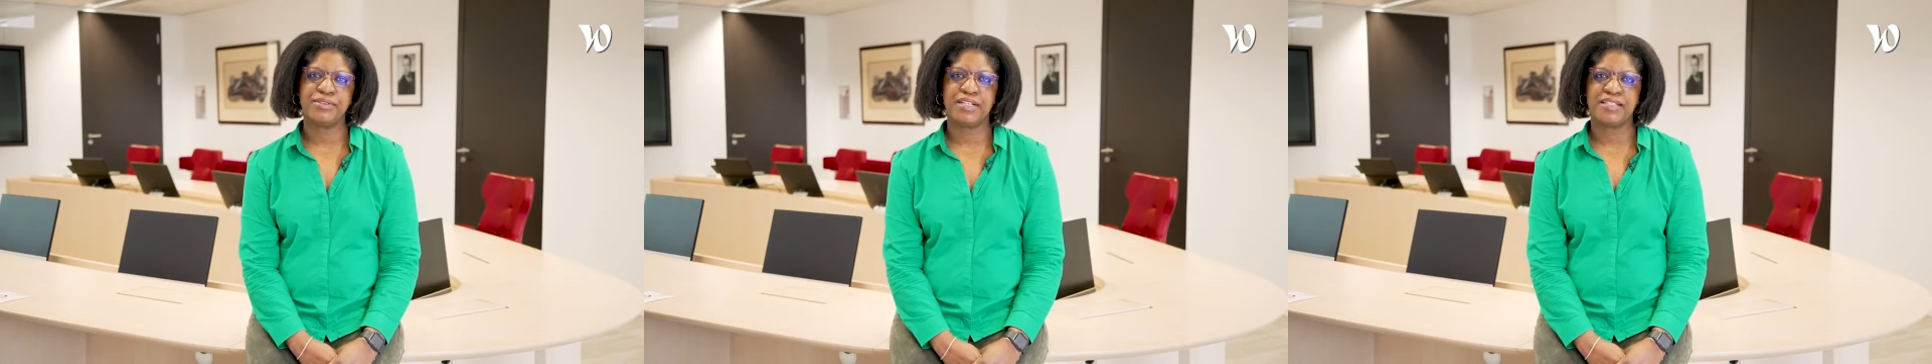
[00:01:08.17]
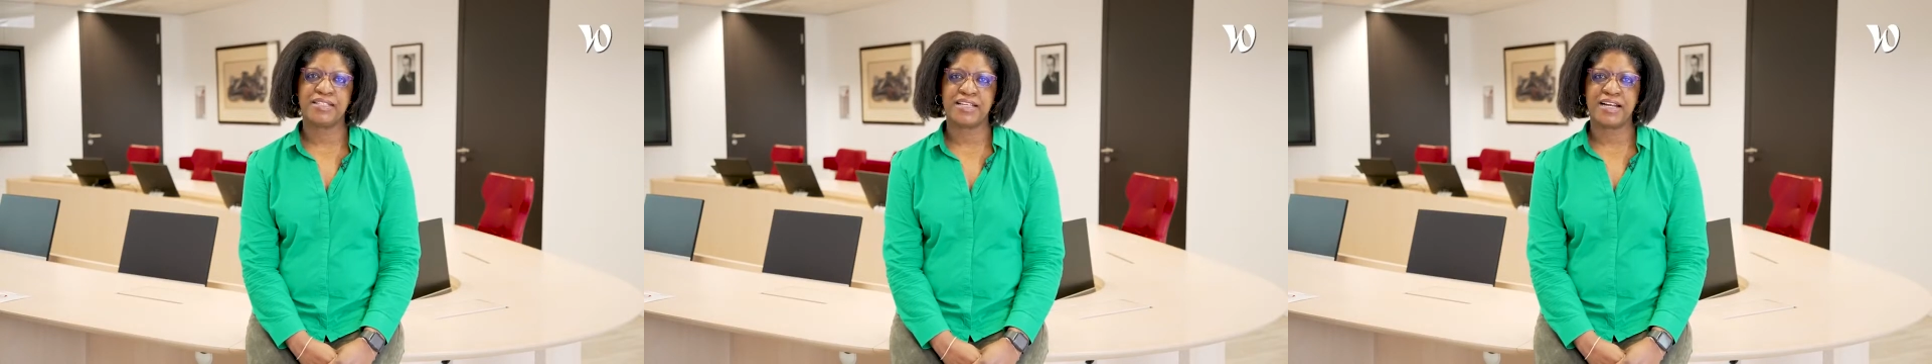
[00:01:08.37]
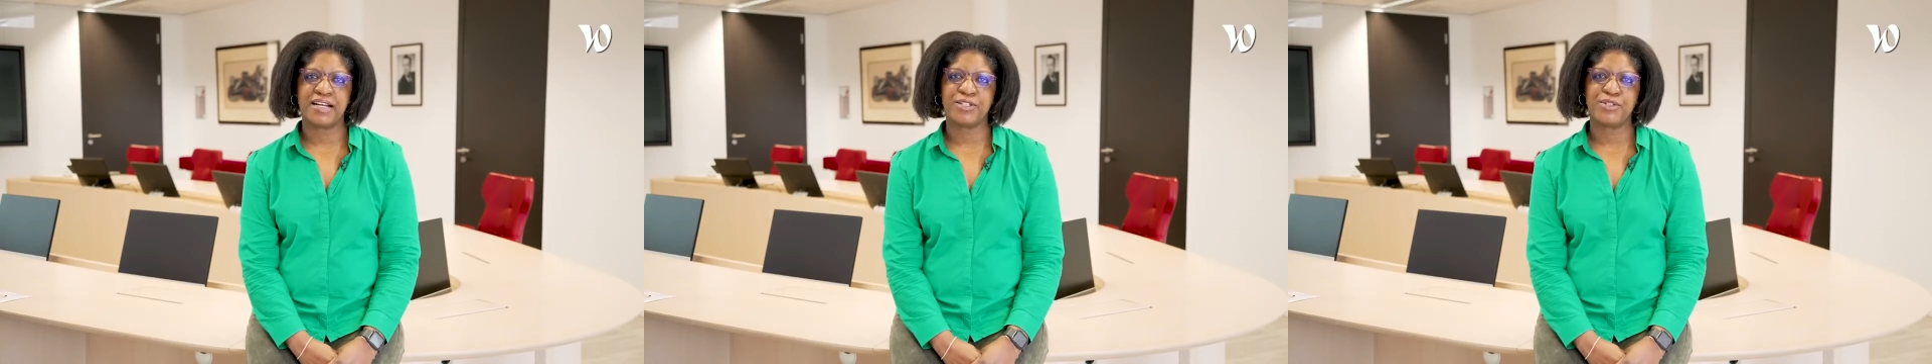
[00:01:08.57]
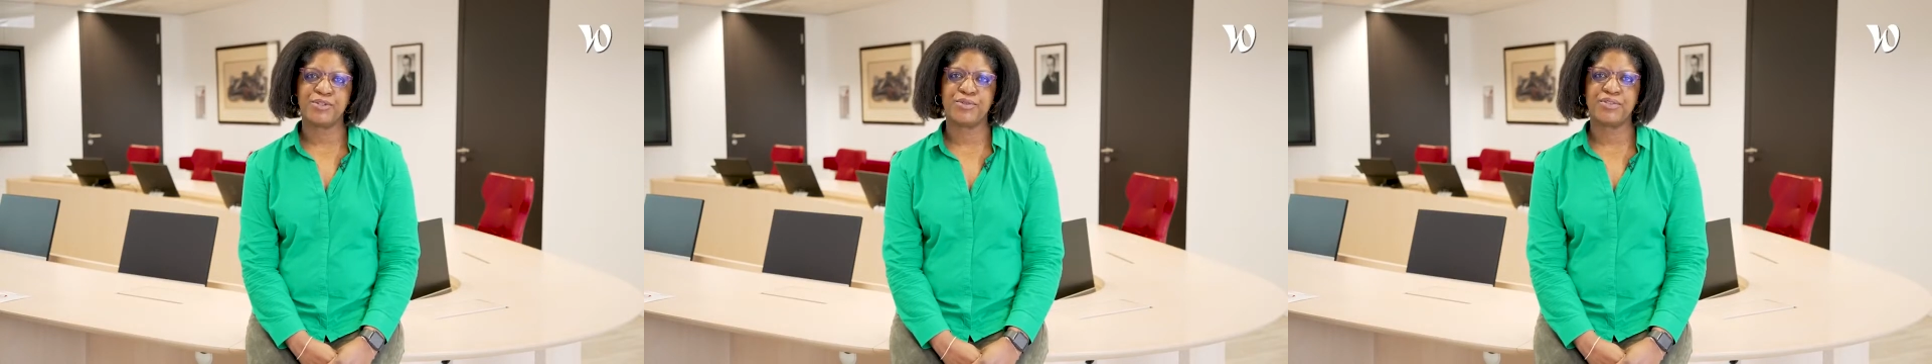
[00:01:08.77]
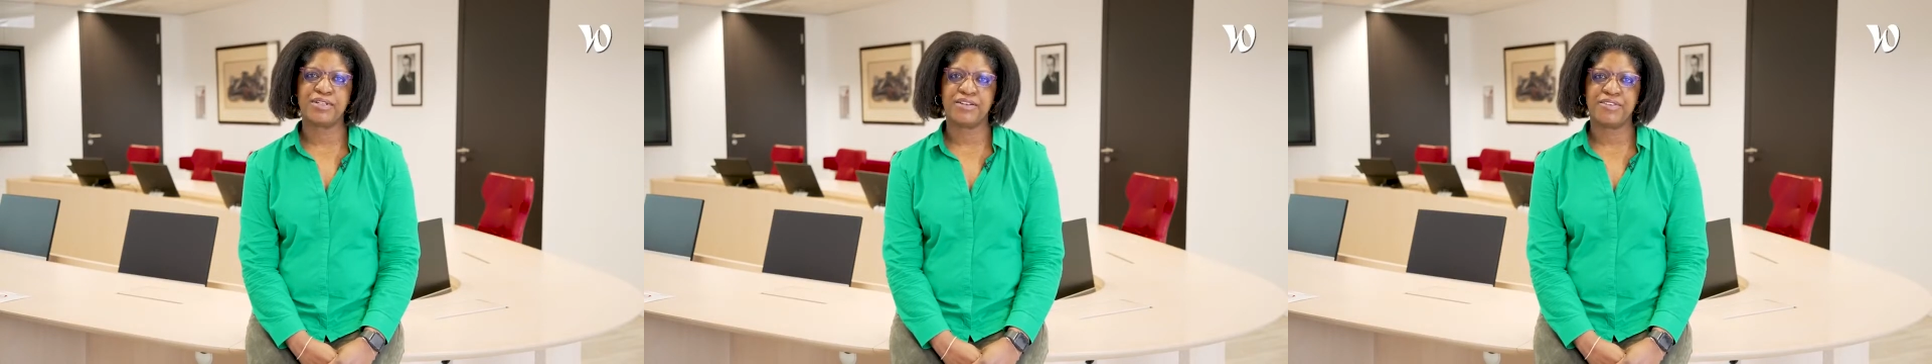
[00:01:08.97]

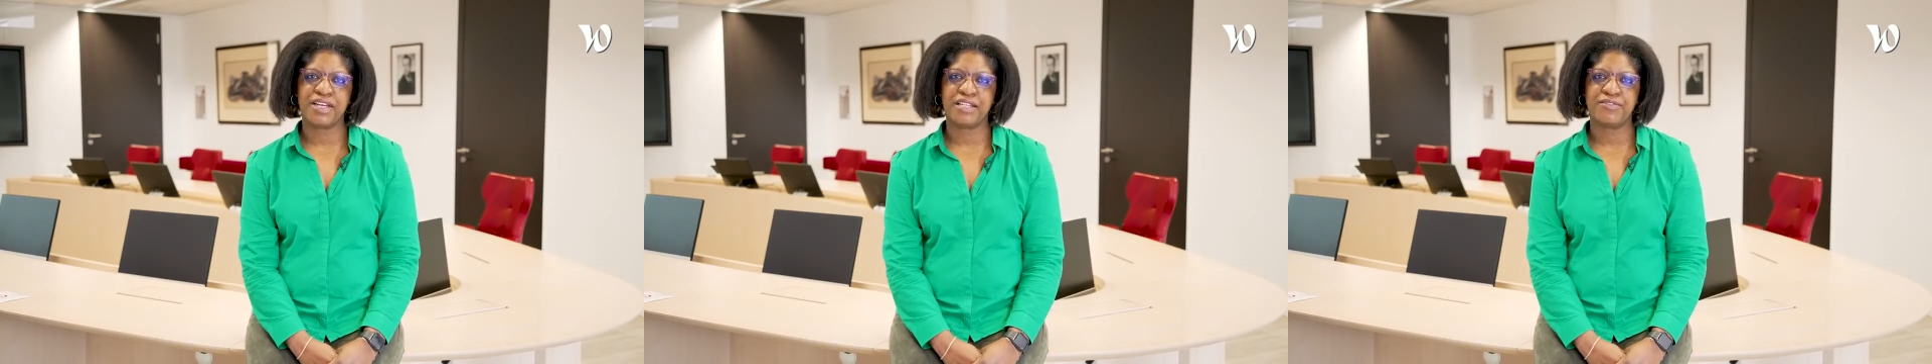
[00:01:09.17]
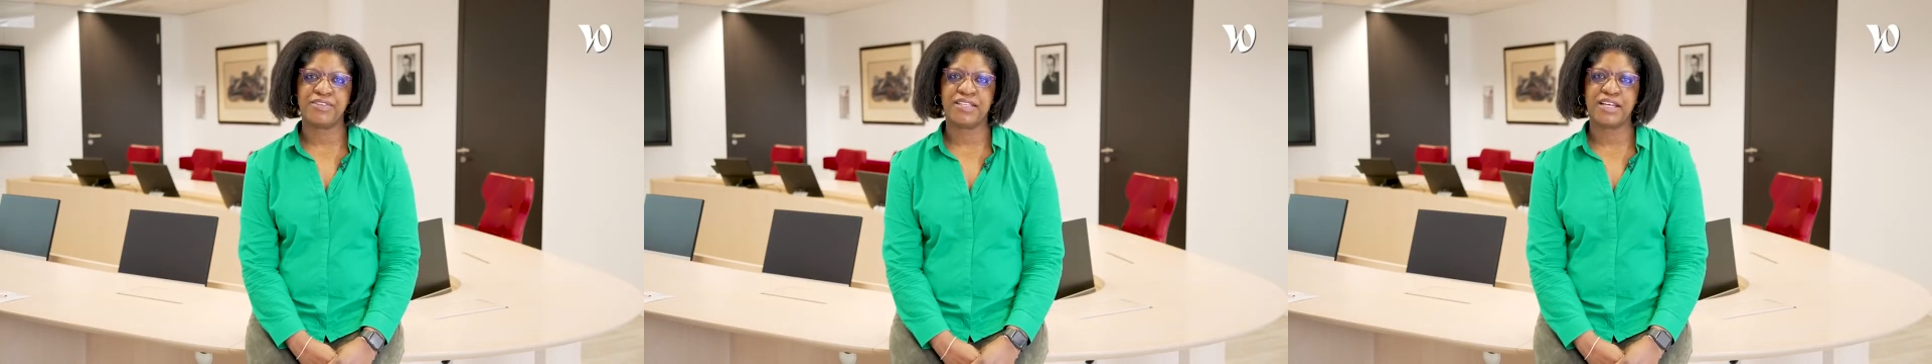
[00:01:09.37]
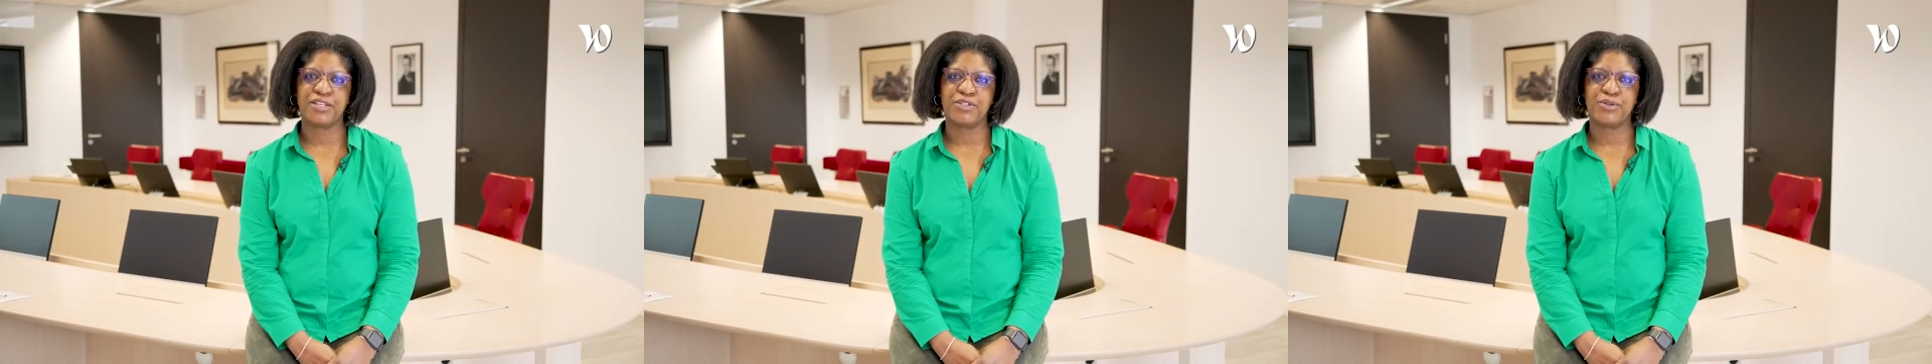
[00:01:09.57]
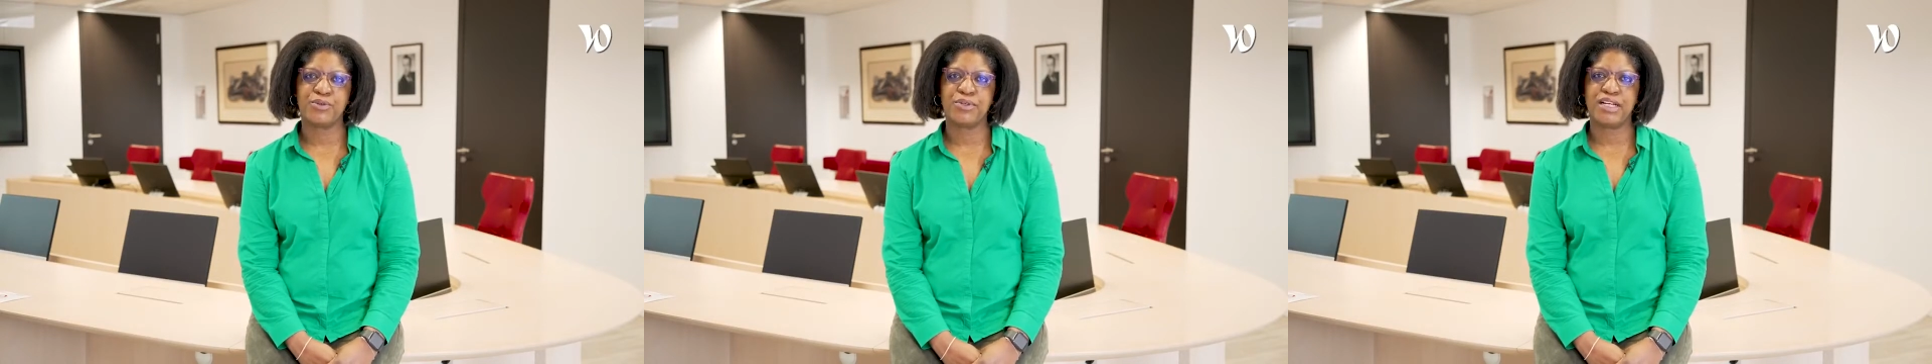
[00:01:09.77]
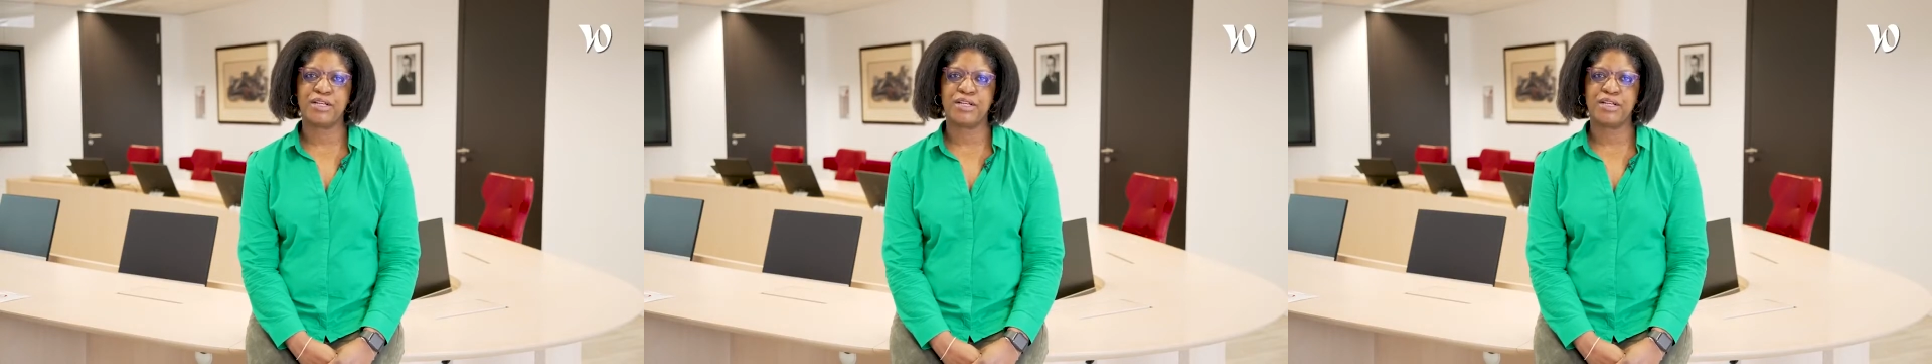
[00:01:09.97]
l'intégration, la vérification